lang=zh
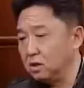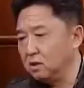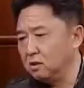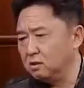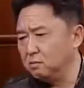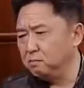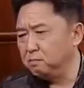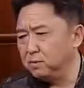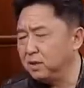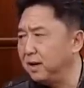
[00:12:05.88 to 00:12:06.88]
的人可能
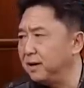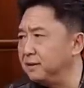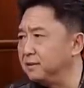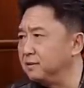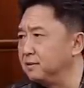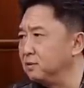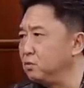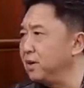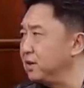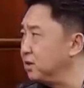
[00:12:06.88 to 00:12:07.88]
不太
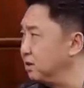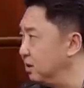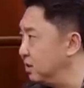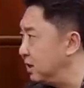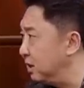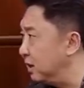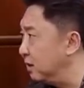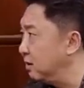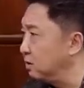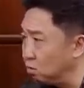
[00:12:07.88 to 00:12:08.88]
愿意承认这一
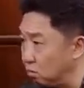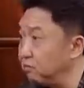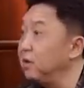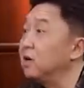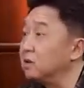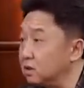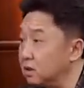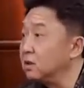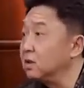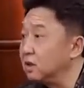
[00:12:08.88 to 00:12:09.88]
点，但是我非常
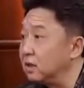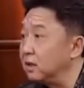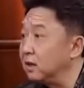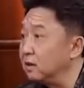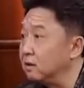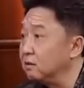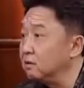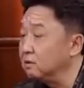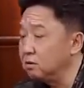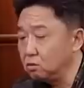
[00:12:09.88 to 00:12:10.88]
承认这一点，
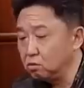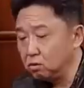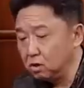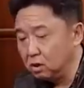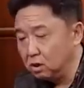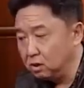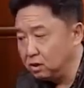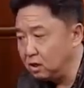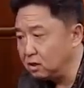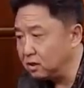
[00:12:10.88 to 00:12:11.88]
就是说
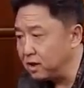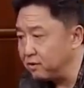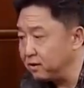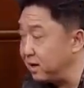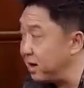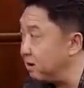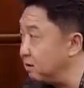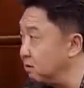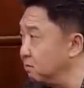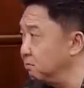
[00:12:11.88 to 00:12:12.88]
相声演员这俩
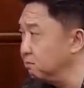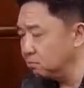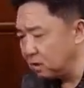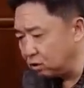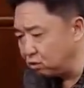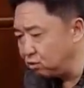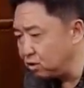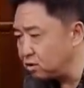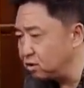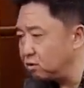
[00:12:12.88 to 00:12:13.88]
人，他
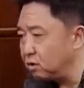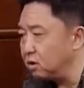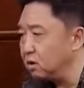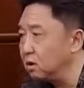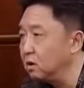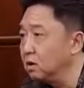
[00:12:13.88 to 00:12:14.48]
确实有一个。